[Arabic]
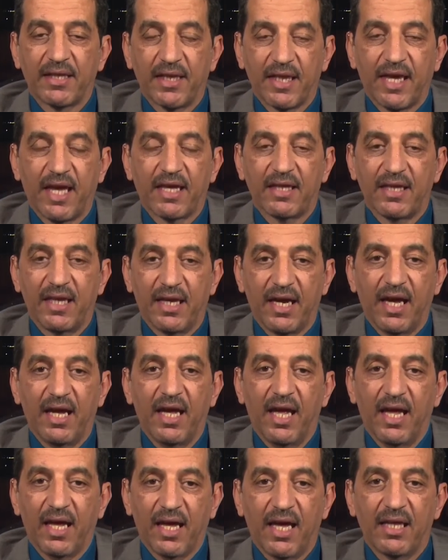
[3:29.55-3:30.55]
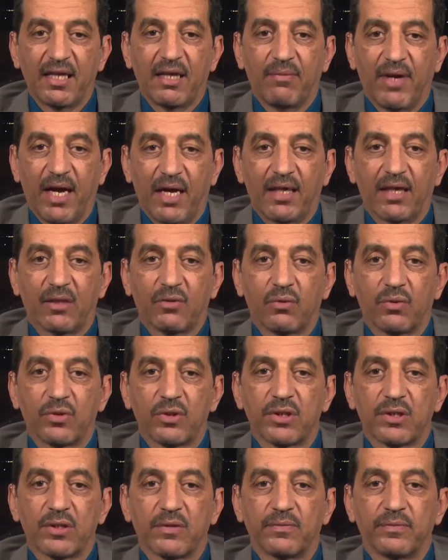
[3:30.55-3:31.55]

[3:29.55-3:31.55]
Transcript: خطيره قادمه على تونس.